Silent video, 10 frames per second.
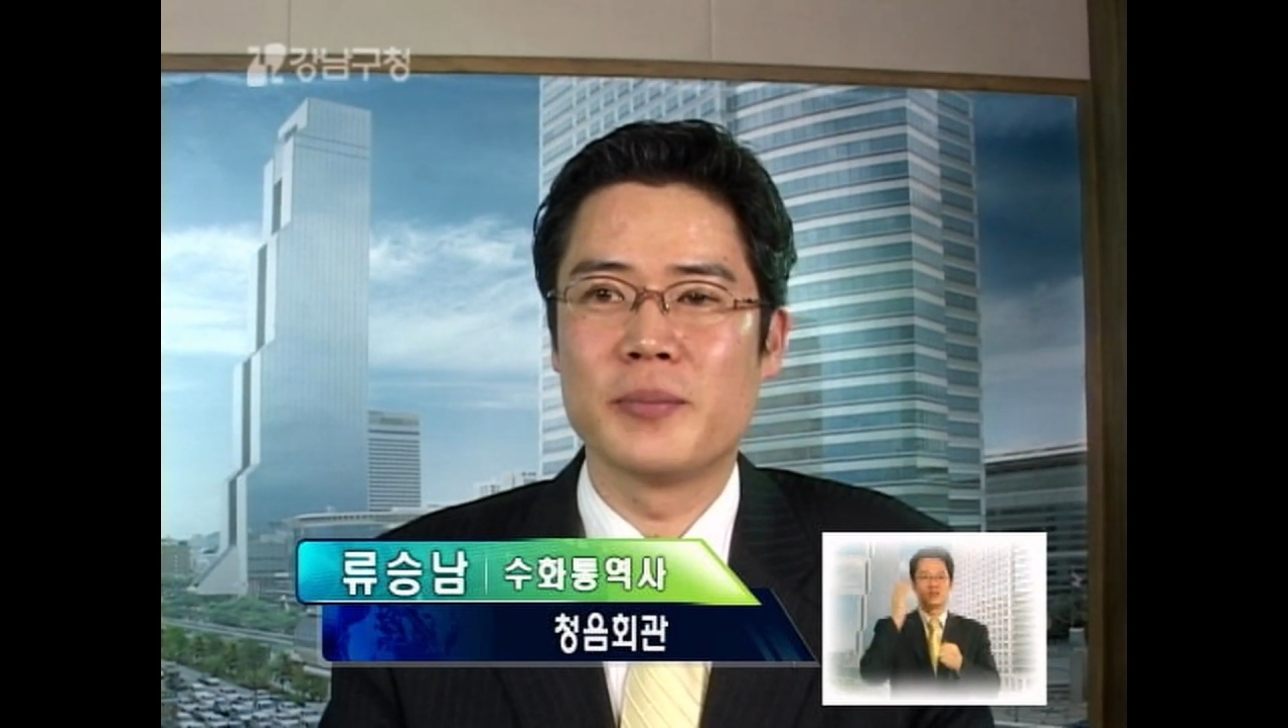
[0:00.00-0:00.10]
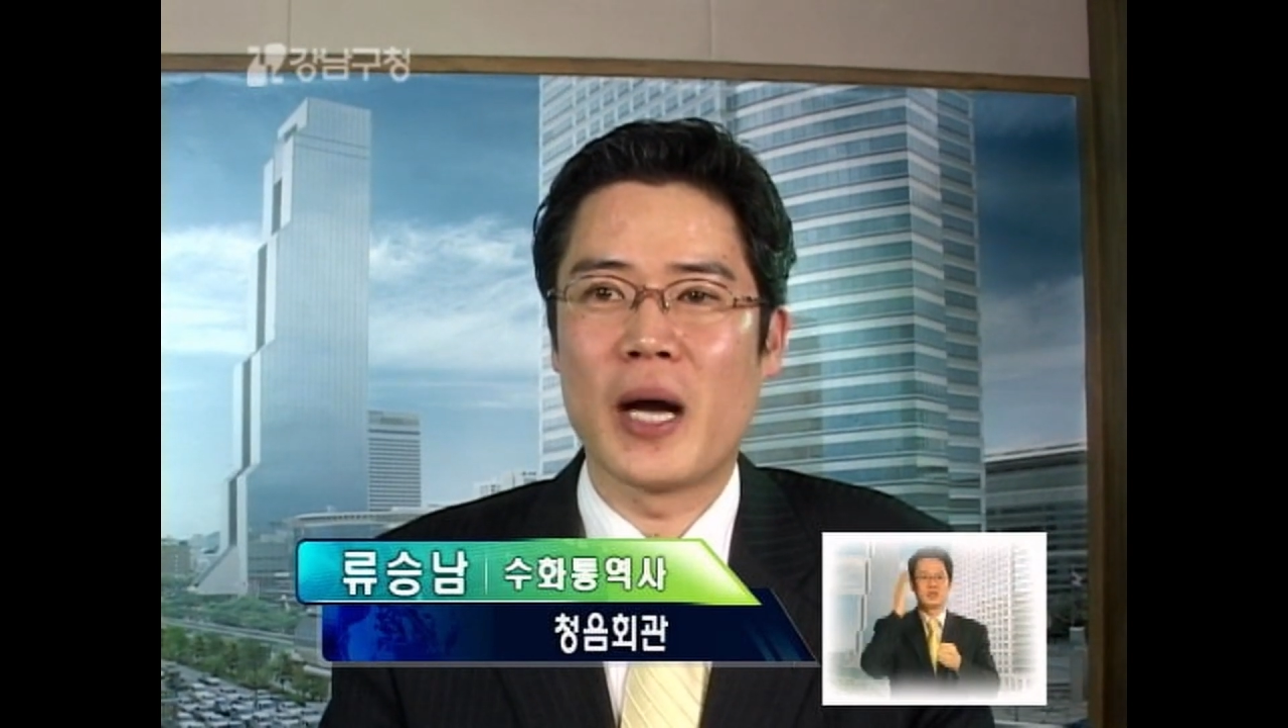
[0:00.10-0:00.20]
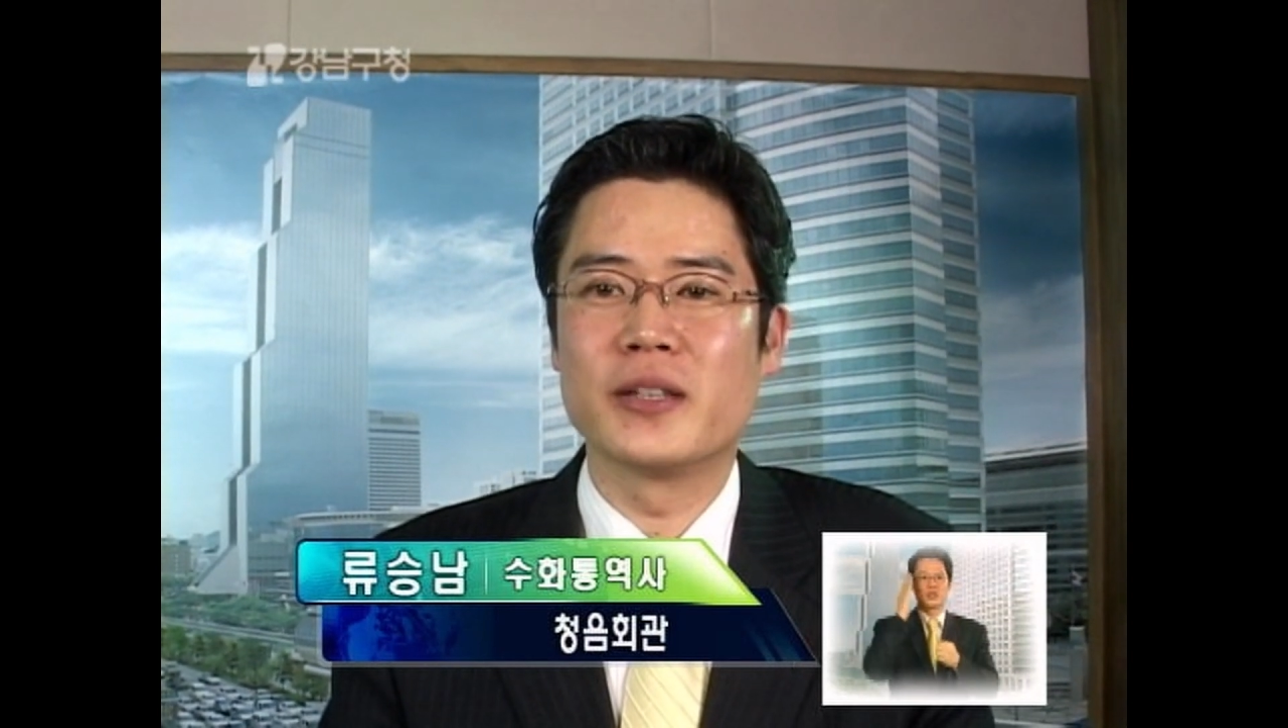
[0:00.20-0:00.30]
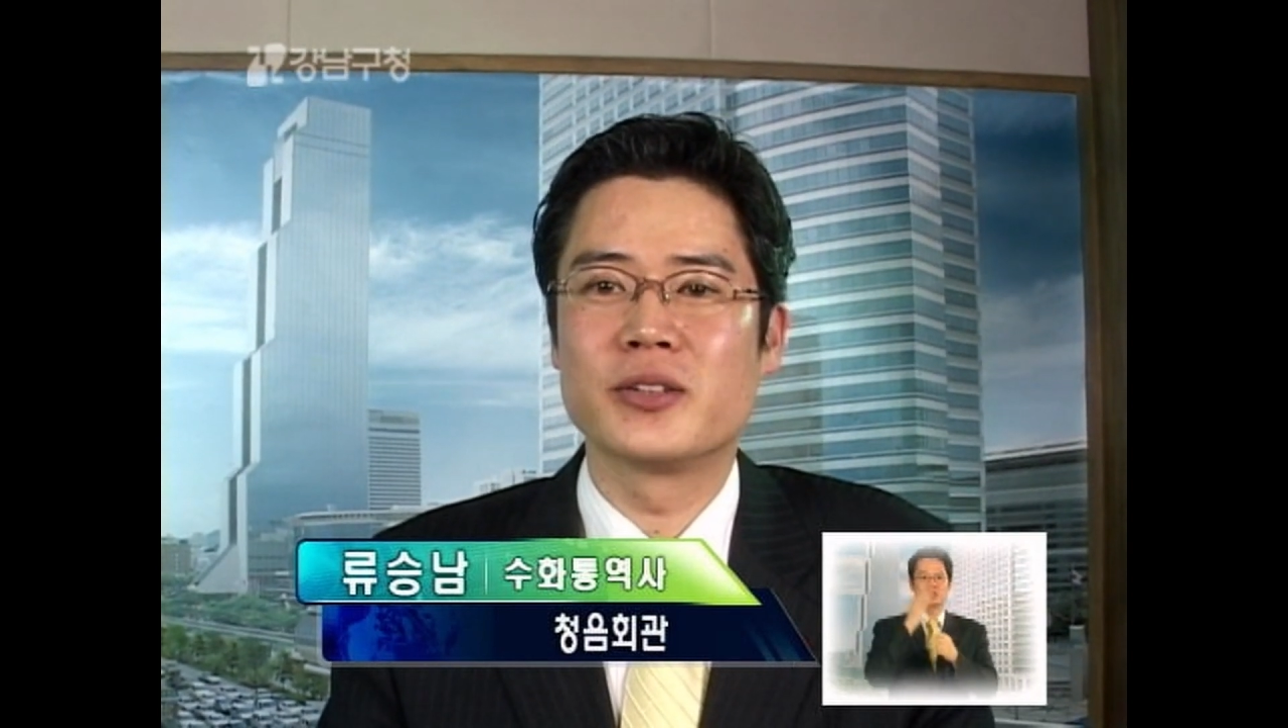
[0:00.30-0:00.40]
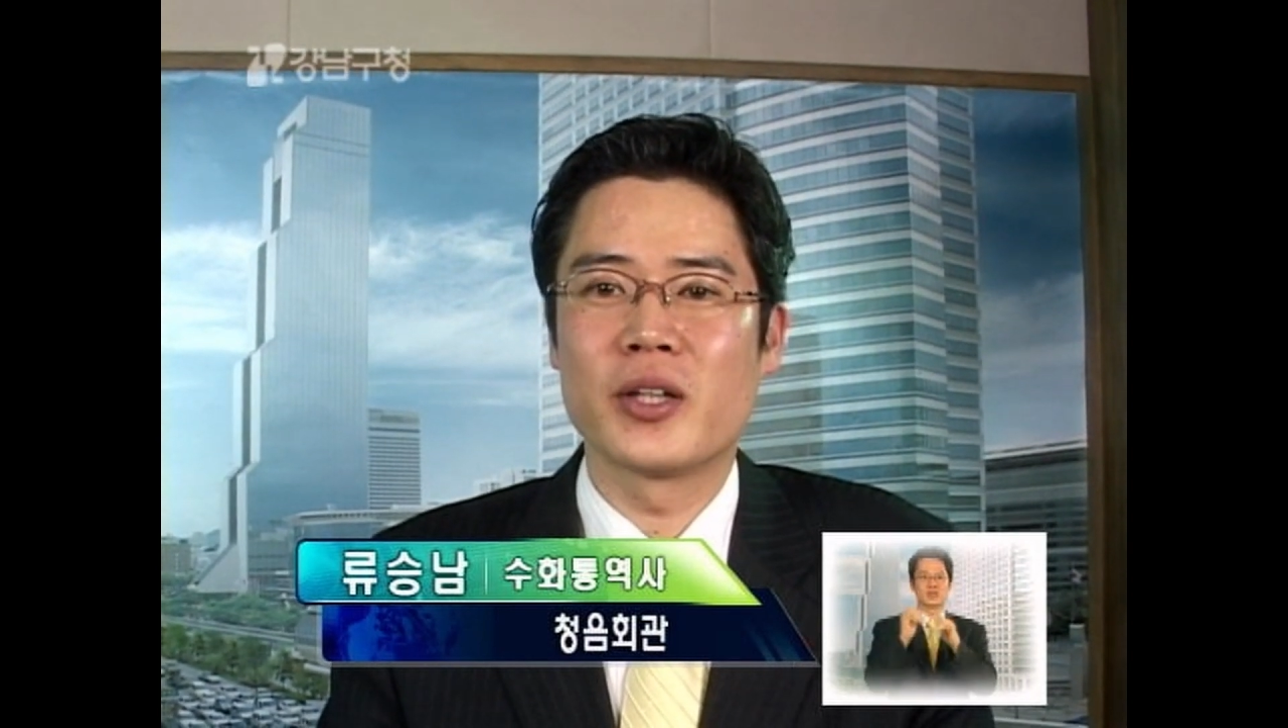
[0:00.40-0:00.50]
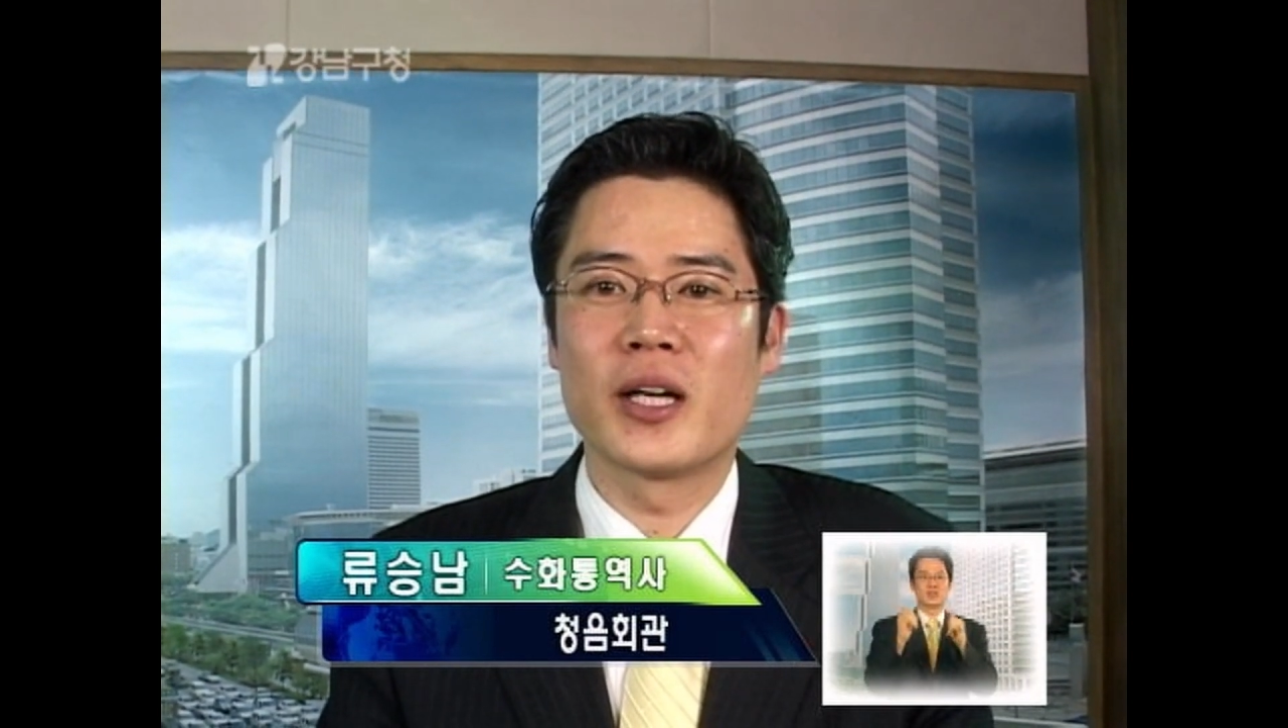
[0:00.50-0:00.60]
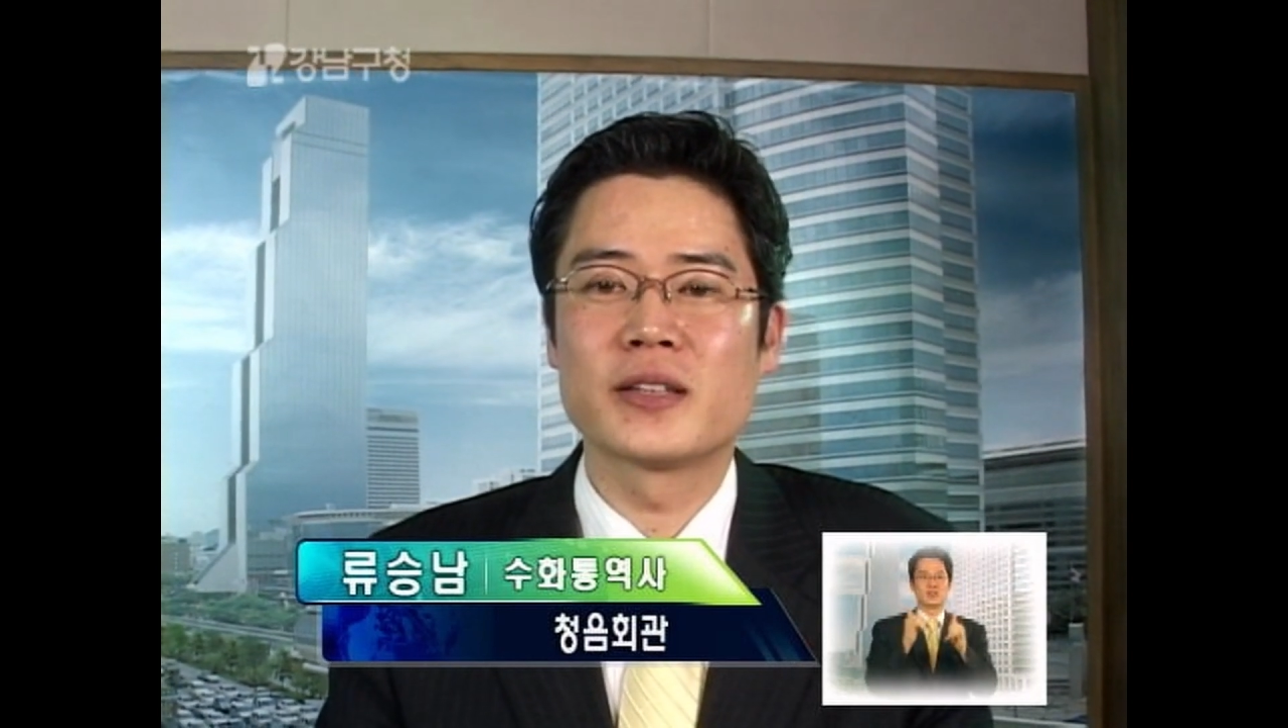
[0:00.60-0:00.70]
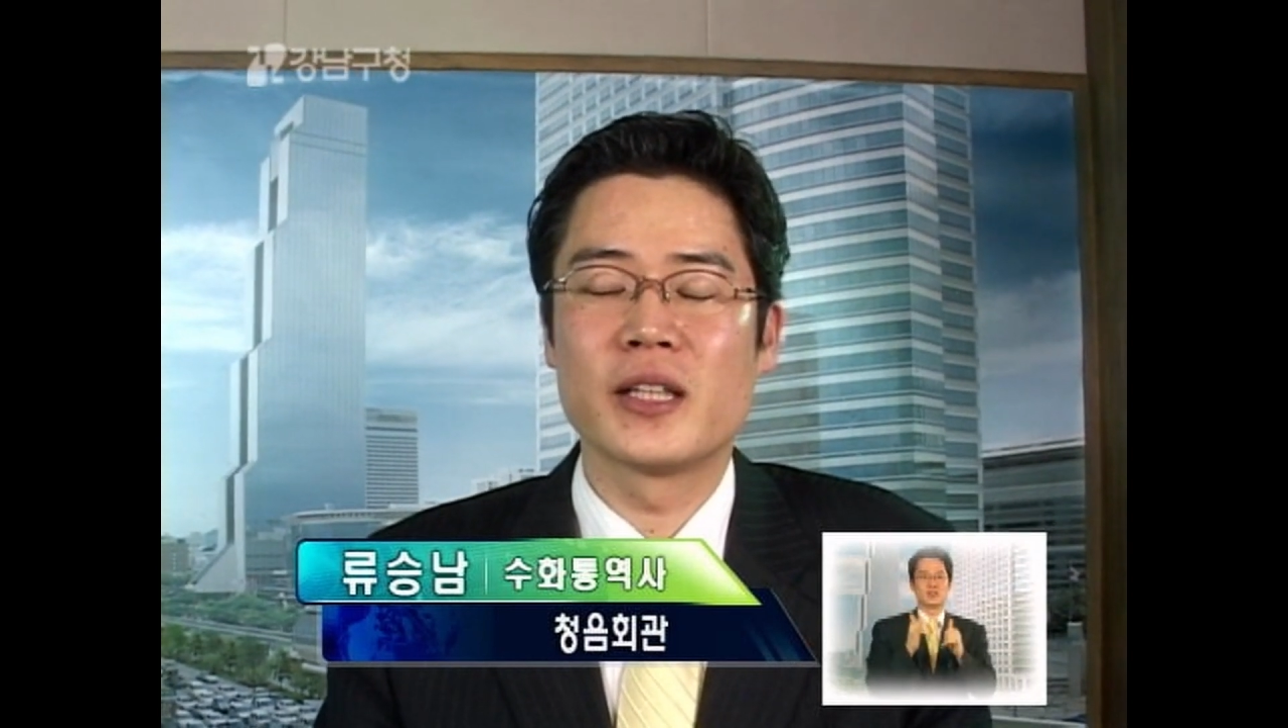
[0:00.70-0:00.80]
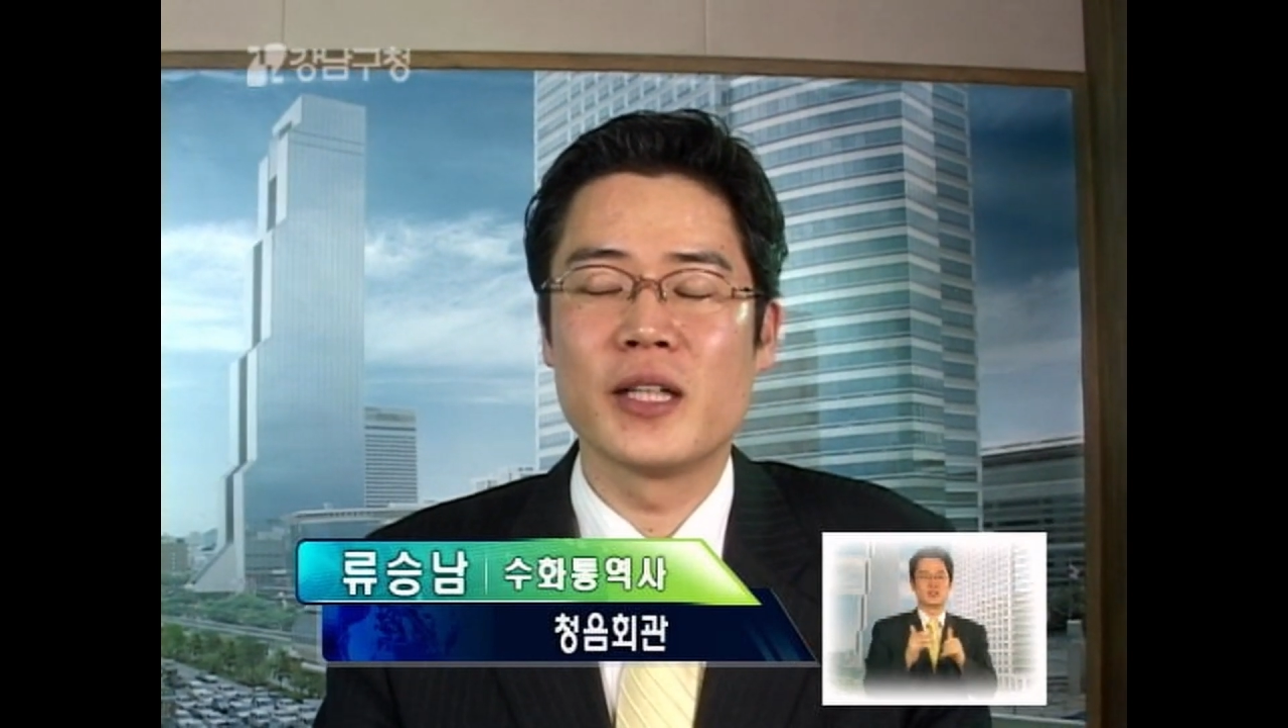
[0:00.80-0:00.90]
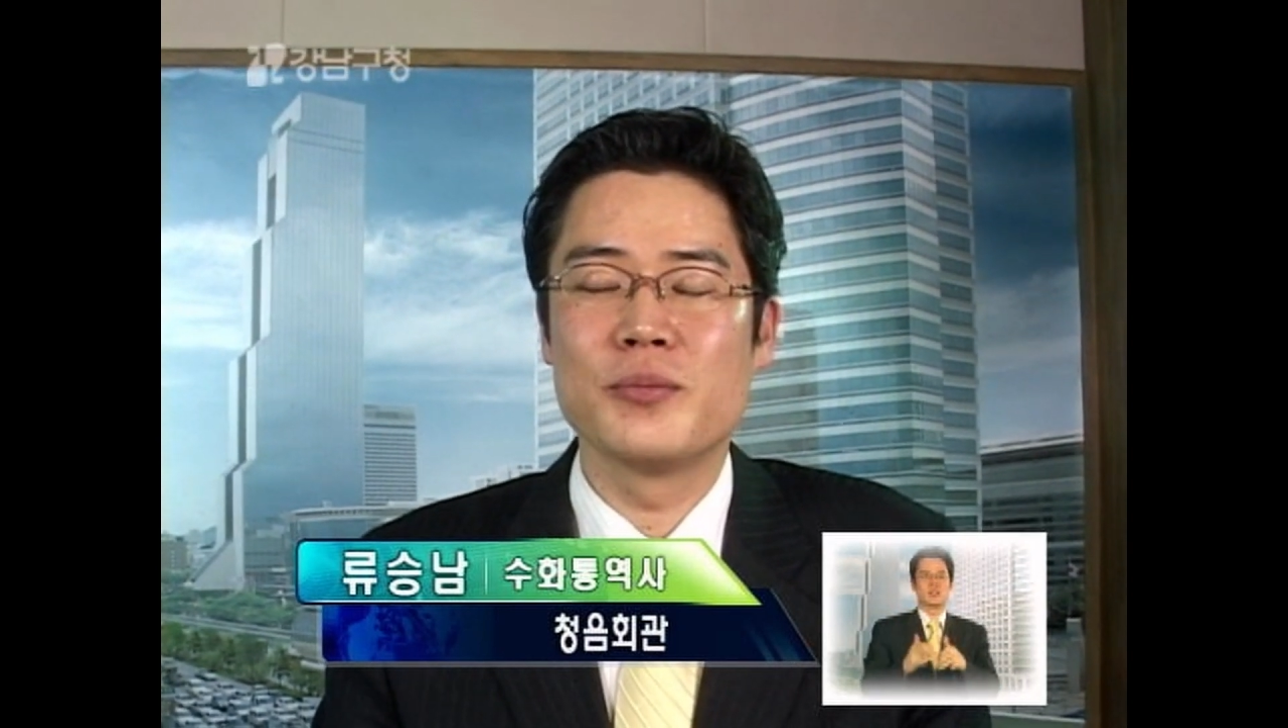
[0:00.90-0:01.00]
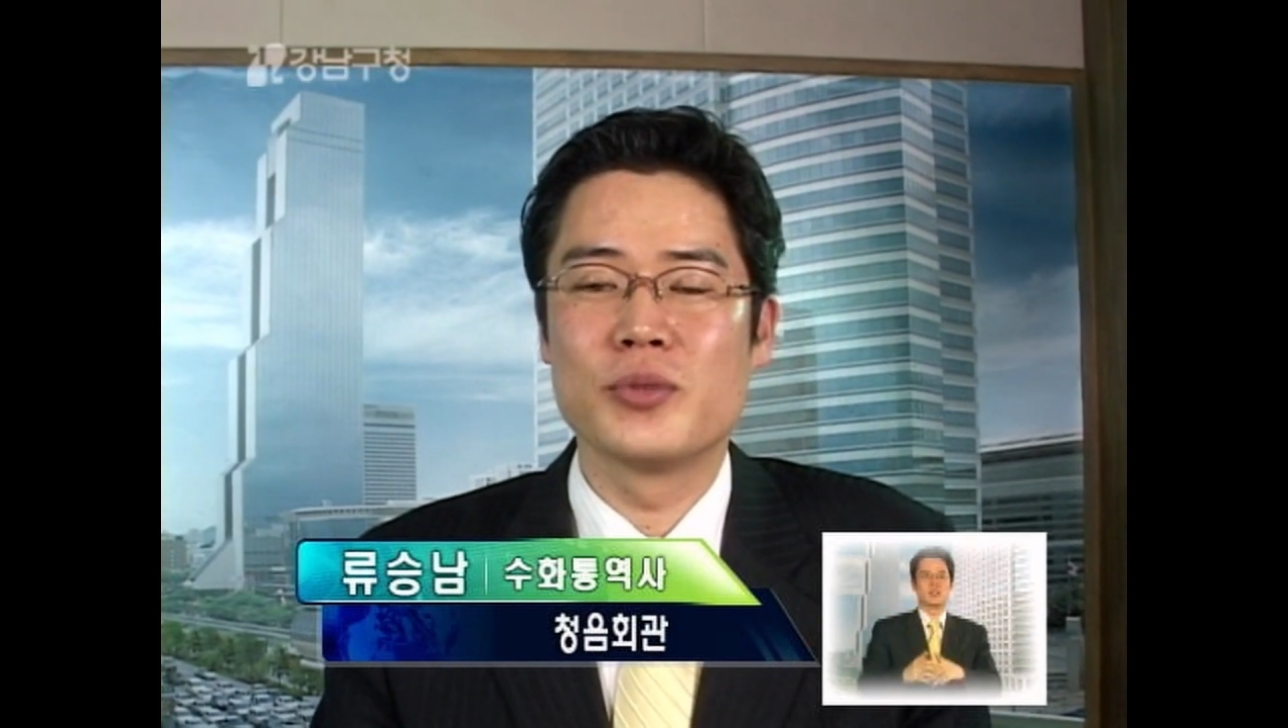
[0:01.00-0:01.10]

많은 청각장애인